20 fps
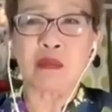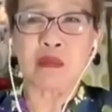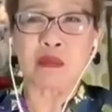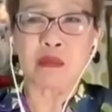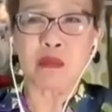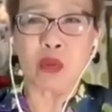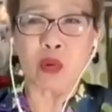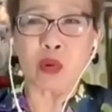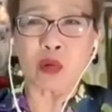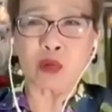
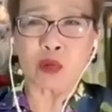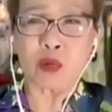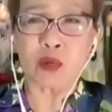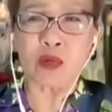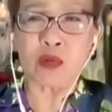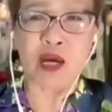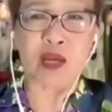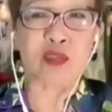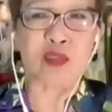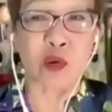bukod doon,
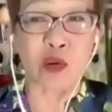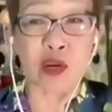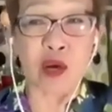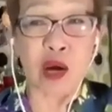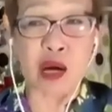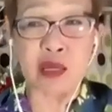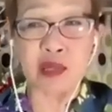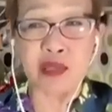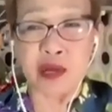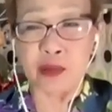ah, sorry
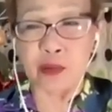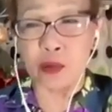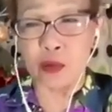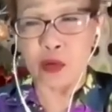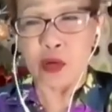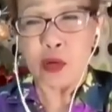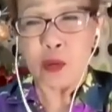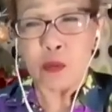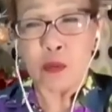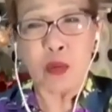ah Sandro,
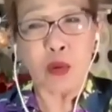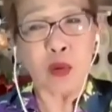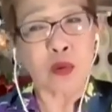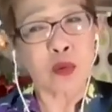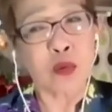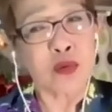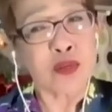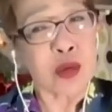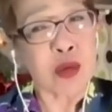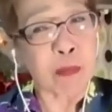bukod mm-hmm.
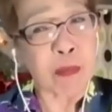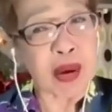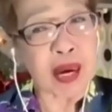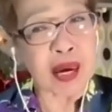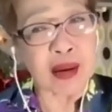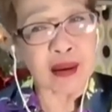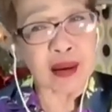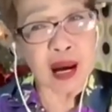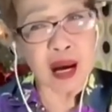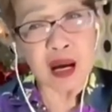doon sa
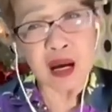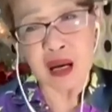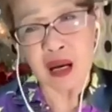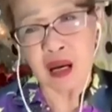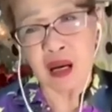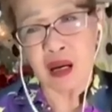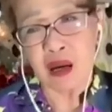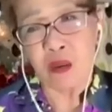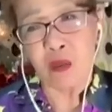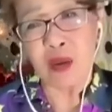pera,
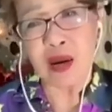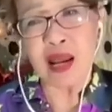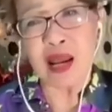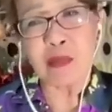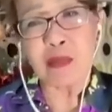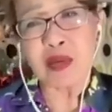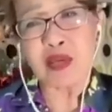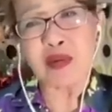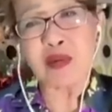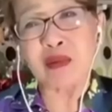wala
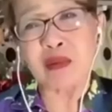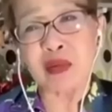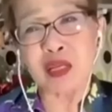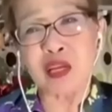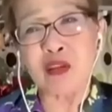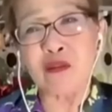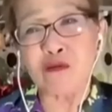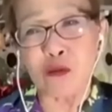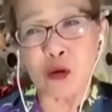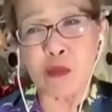ba ng
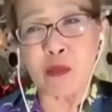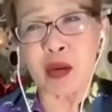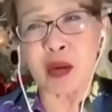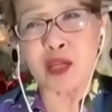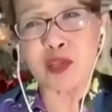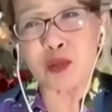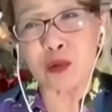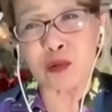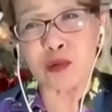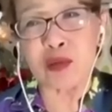
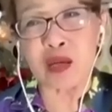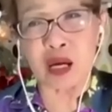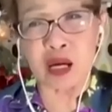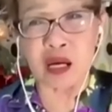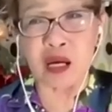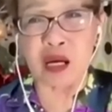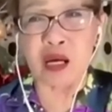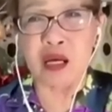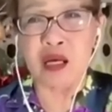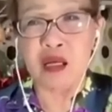information
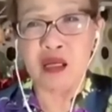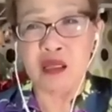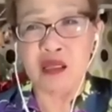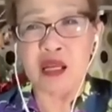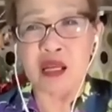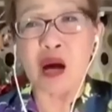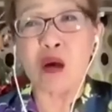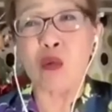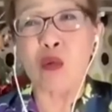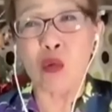na
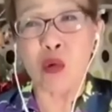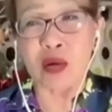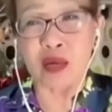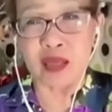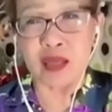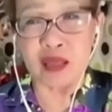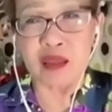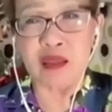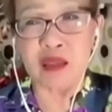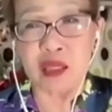nakuha
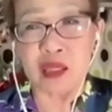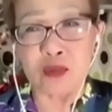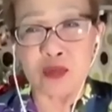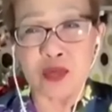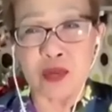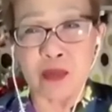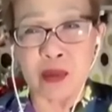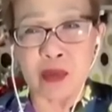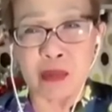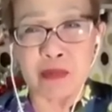din dito sa
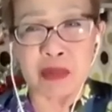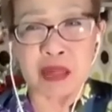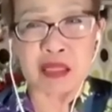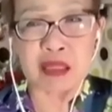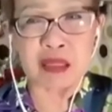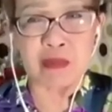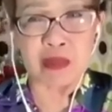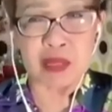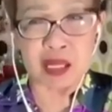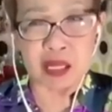mga
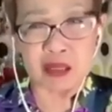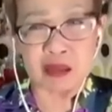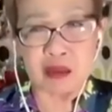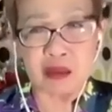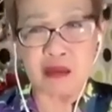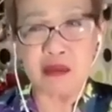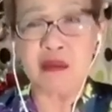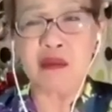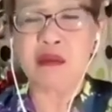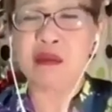biktima na
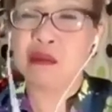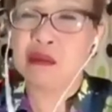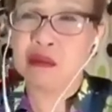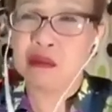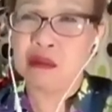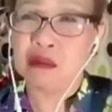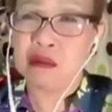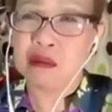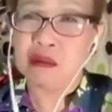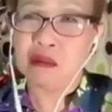ito?
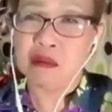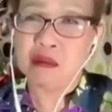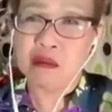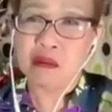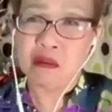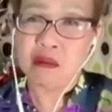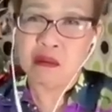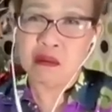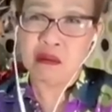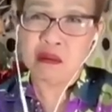
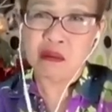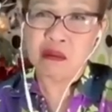Ah,